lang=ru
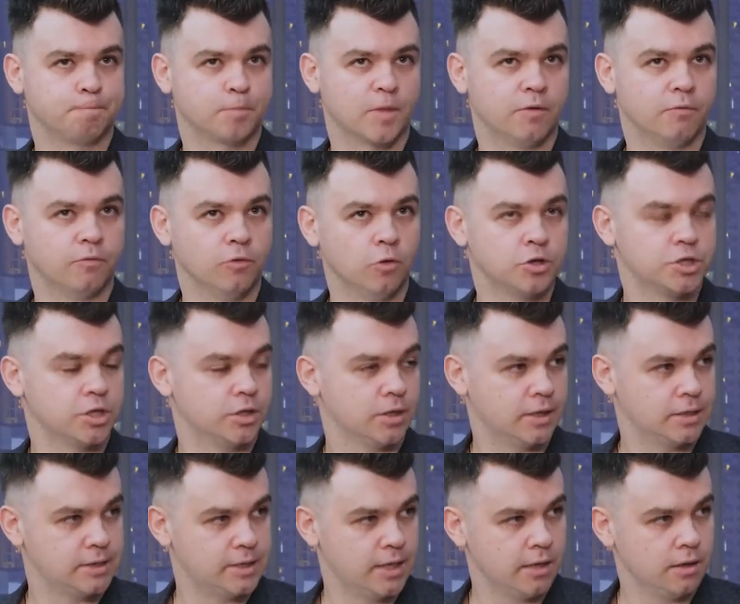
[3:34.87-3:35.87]

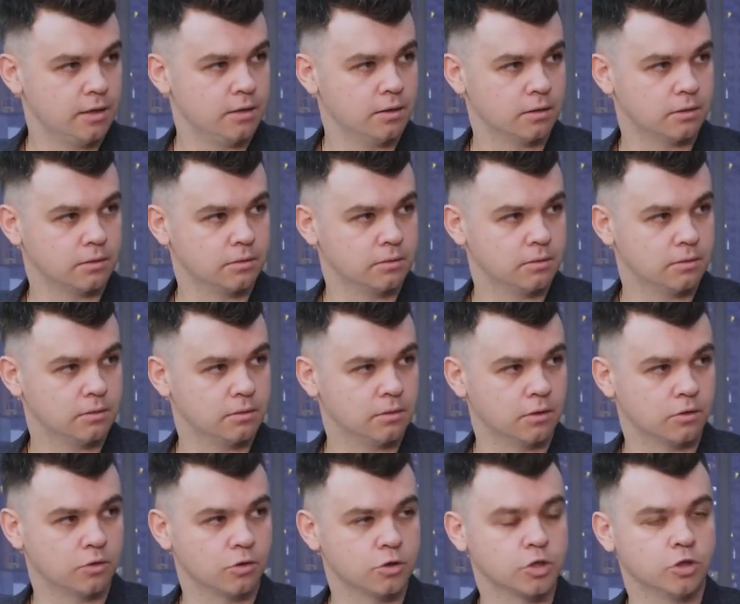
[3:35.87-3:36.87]
вложенные деньги
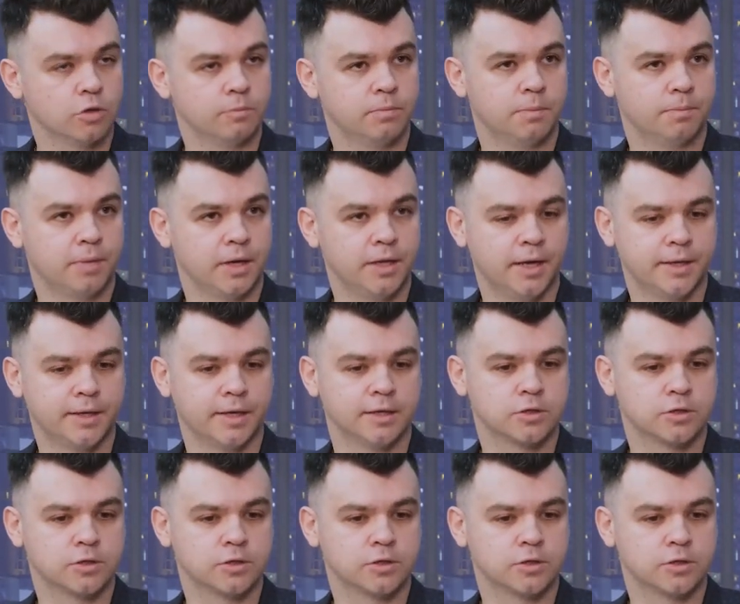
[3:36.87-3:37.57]
на то, чтобы понять,